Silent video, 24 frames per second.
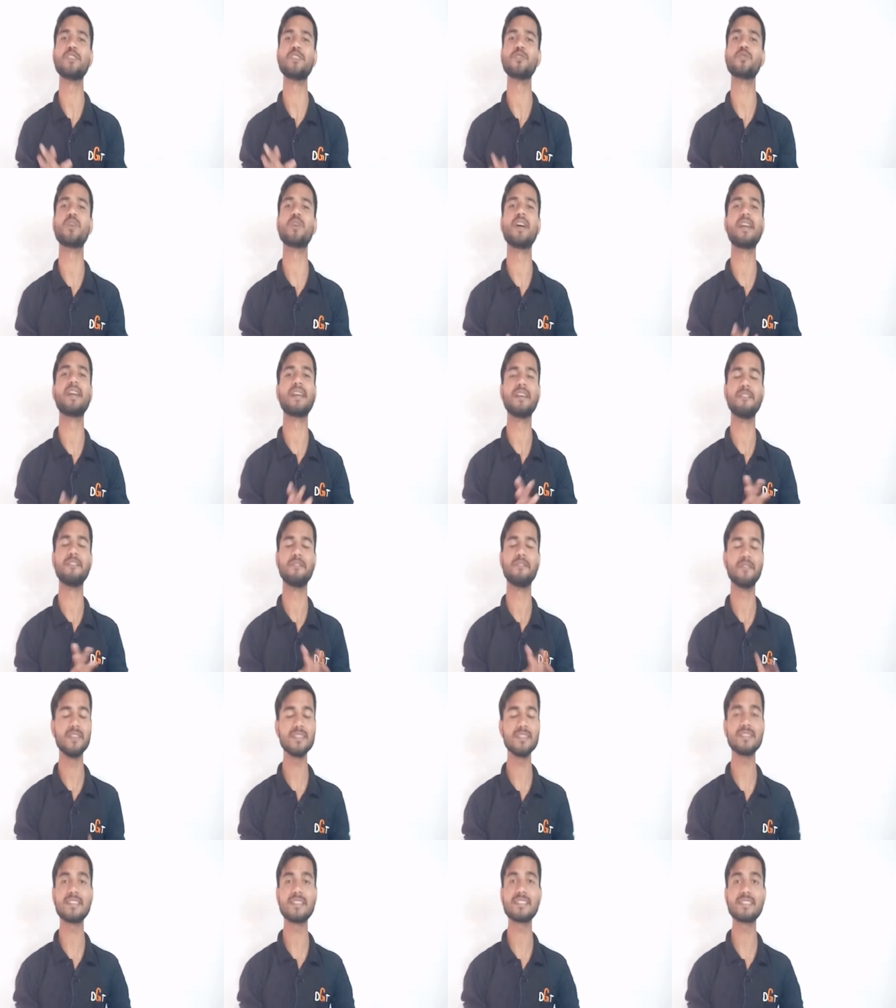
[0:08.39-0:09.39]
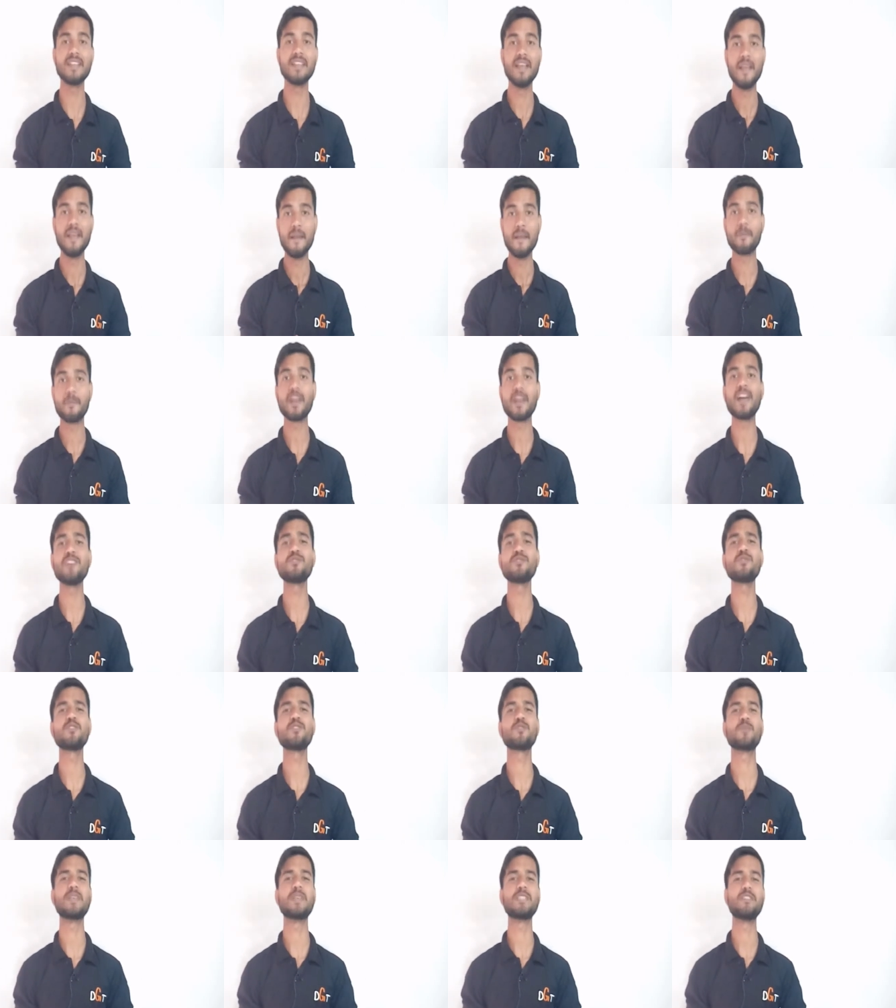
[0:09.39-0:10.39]
के फीचर्स प्राइस और
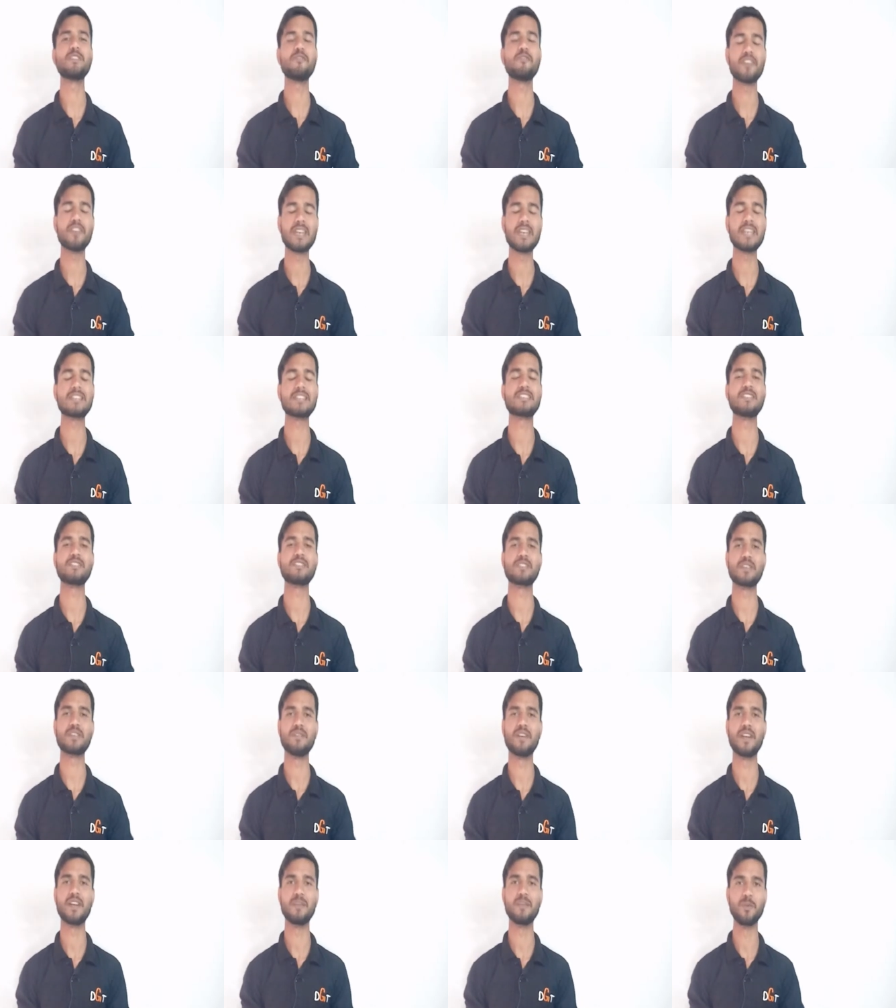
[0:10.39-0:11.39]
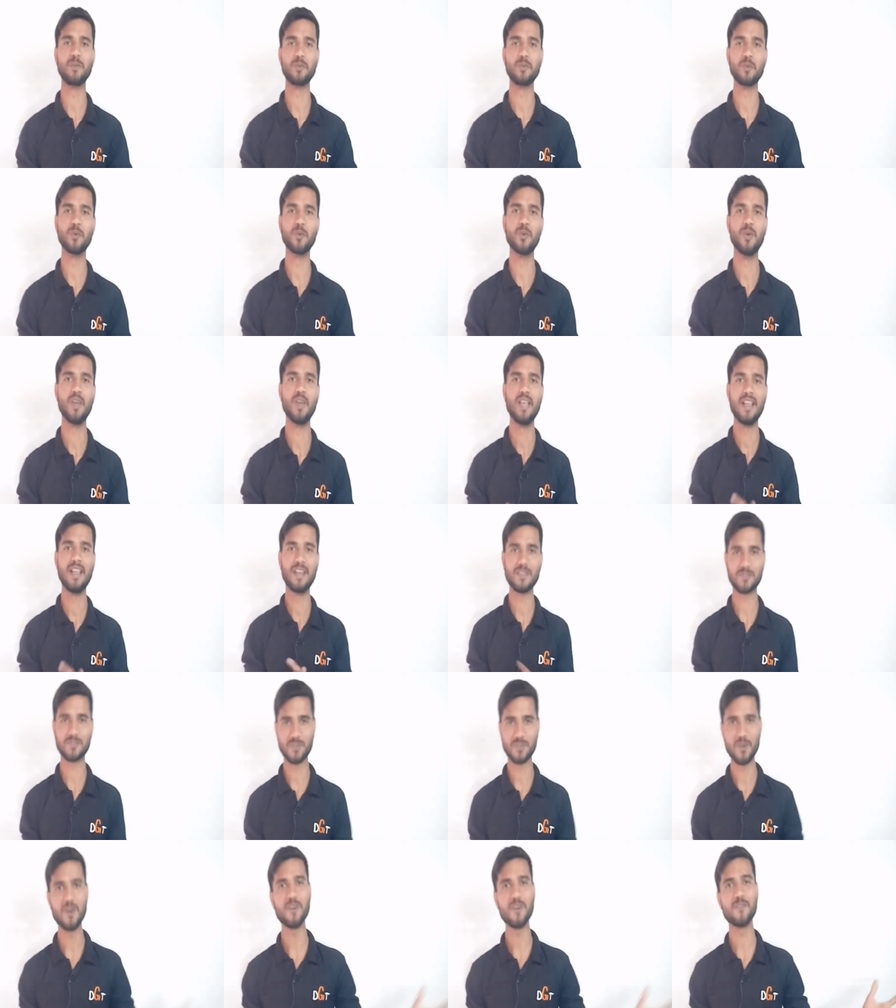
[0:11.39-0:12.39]
स्पेसिफिकेशंस के बारे में तो लेट्स
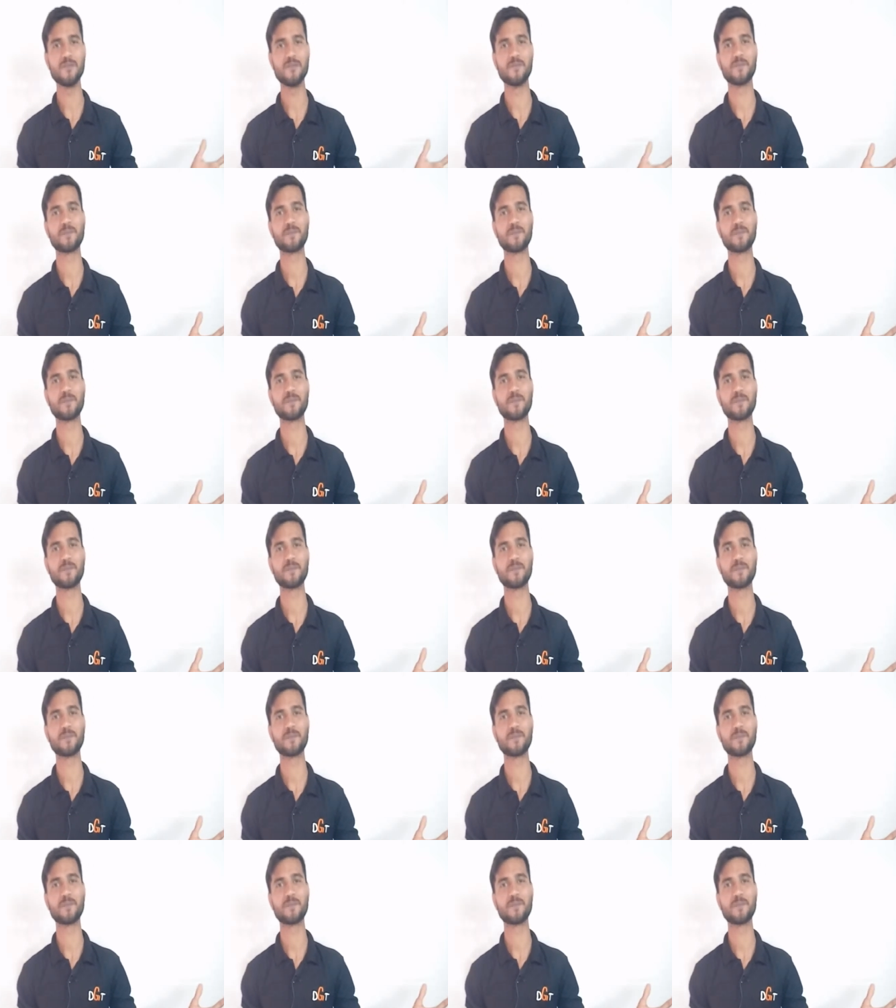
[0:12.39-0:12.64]
गो